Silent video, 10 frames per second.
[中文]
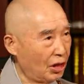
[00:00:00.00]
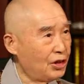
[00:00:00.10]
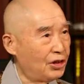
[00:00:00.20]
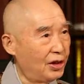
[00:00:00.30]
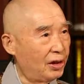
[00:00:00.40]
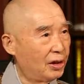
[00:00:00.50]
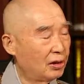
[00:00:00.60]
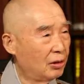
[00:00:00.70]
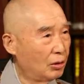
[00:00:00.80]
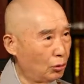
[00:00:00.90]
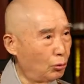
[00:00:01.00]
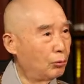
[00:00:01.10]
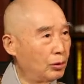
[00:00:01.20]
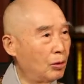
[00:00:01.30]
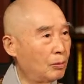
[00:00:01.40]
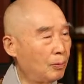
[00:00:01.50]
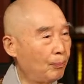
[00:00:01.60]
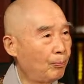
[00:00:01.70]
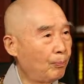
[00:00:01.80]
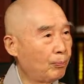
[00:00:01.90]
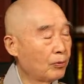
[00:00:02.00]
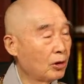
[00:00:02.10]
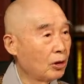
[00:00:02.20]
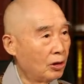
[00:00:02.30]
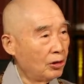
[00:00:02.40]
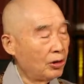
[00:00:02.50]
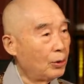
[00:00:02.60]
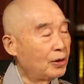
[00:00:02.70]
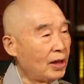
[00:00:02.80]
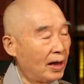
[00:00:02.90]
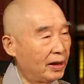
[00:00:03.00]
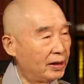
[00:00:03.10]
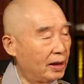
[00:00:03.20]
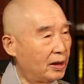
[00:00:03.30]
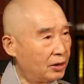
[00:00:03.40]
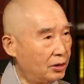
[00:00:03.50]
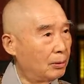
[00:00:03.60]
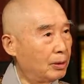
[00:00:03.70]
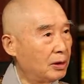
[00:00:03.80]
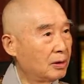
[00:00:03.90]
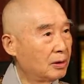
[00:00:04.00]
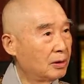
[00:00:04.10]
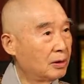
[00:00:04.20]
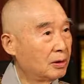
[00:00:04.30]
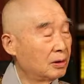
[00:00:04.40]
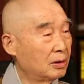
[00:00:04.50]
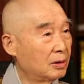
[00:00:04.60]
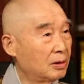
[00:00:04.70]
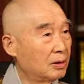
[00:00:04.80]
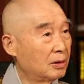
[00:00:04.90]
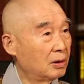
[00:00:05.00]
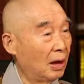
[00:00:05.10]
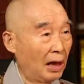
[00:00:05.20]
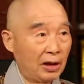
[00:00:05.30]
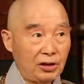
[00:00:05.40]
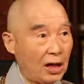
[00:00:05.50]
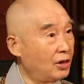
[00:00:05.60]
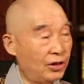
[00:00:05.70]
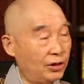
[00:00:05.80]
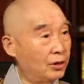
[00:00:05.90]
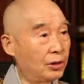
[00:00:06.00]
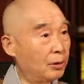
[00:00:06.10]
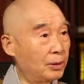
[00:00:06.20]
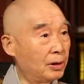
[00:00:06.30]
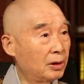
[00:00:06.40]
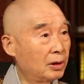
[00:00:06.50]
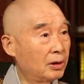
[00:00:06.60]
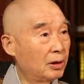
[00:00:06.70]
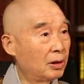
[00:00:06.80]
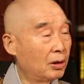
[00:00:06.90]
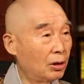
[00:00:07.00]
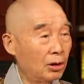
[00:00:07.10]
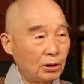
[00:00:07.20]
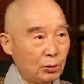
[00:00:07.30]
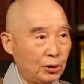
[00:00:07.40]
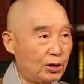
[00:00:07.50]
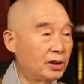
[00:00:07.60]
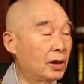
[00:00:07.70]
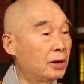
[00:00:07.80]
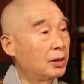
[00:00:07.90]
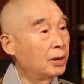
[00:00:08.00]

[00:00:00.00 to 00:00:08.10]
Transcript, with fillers: 深陷祖宗留下来的智慧。啊，真实智慧，都写在